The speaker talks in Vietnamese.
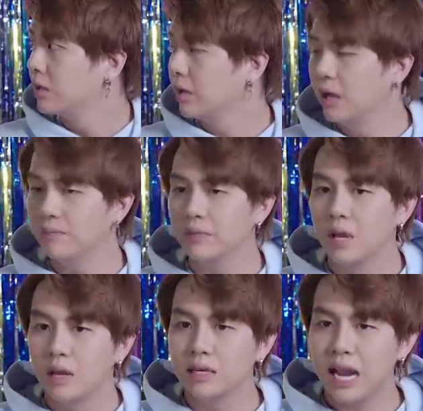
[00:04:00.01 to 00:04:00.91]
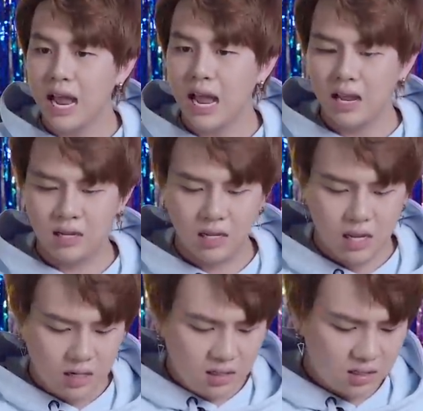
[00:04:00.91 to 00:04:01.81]
à, ra
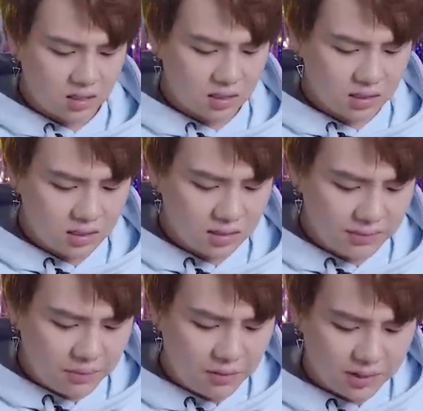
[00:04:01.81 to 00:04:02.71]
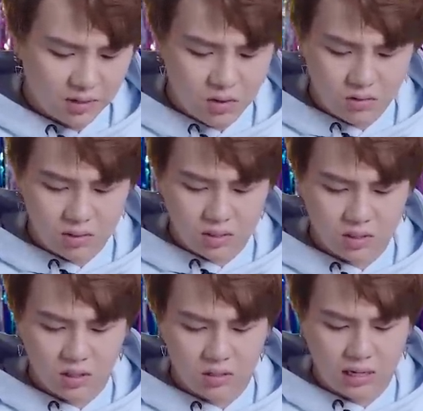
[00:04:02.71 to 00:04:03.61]
bông hồng tặng cô
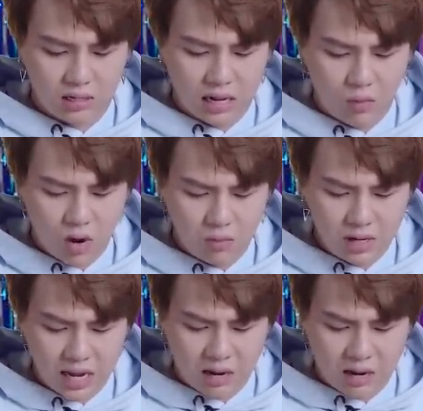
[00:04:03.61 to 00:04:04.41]
từ từ đã lâu quá không có đi